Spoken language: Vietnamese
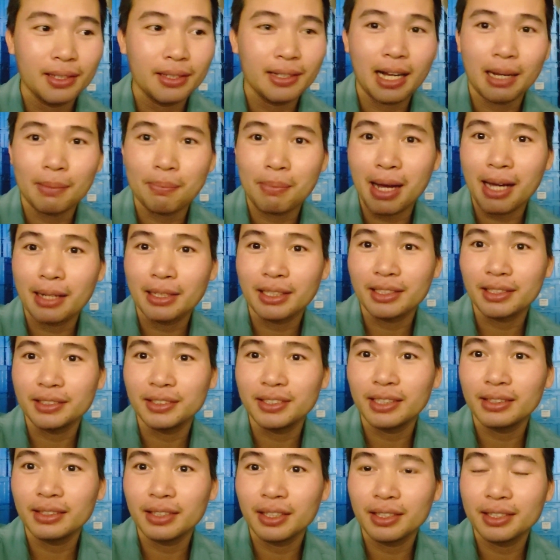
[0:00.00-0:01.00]
thì các bạn
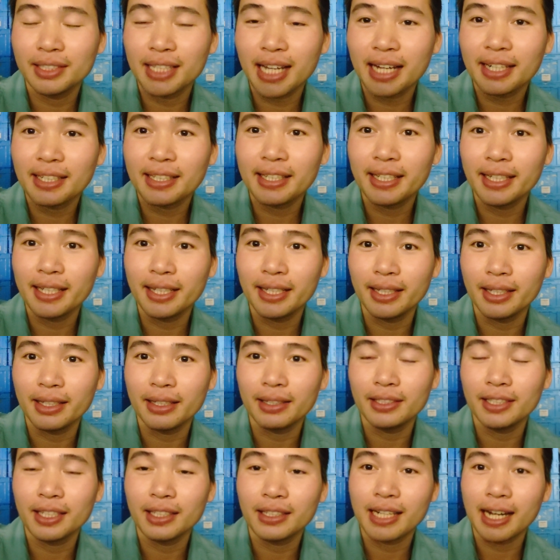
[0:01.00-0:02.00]
cứ dành thời gian
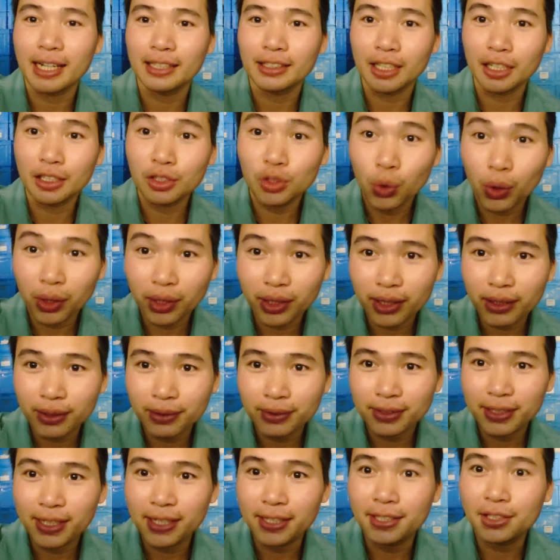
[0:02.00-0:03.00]
để dành cả thanh xuân
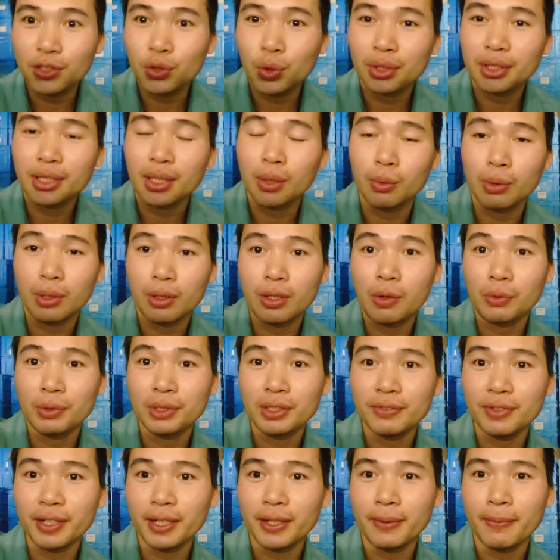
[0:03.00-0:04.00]
để đi xuất khẩu lao
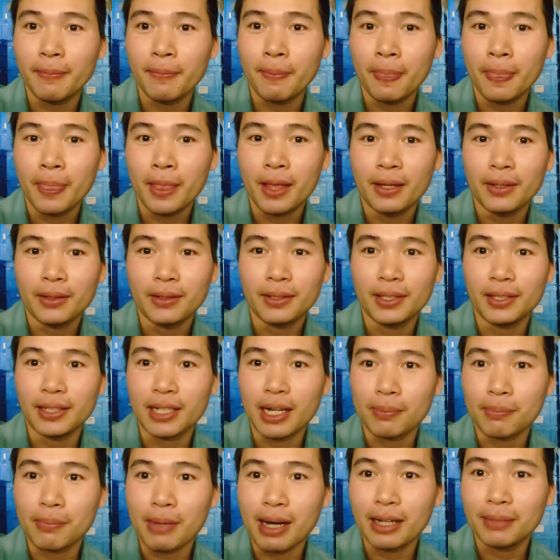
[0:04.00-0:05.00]
động như vậy
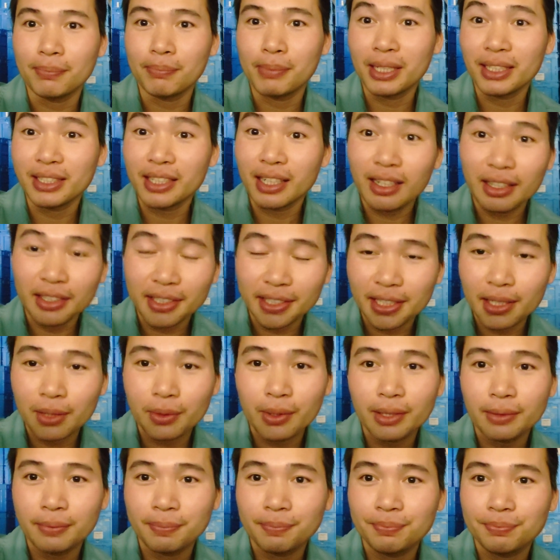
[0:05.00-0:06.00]
thì các bạn mất rất là
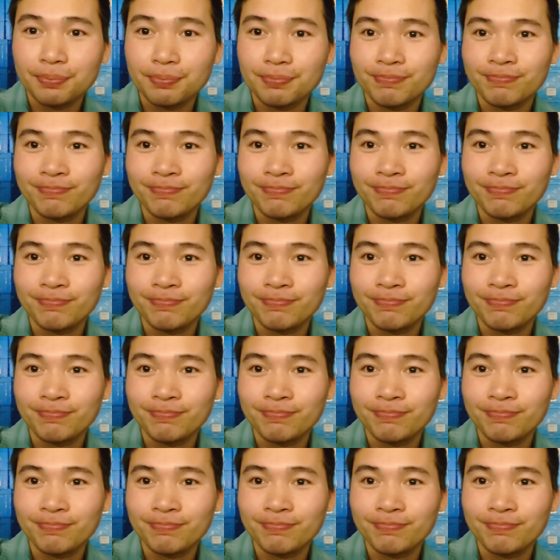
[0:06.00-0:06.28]
nhiều đấy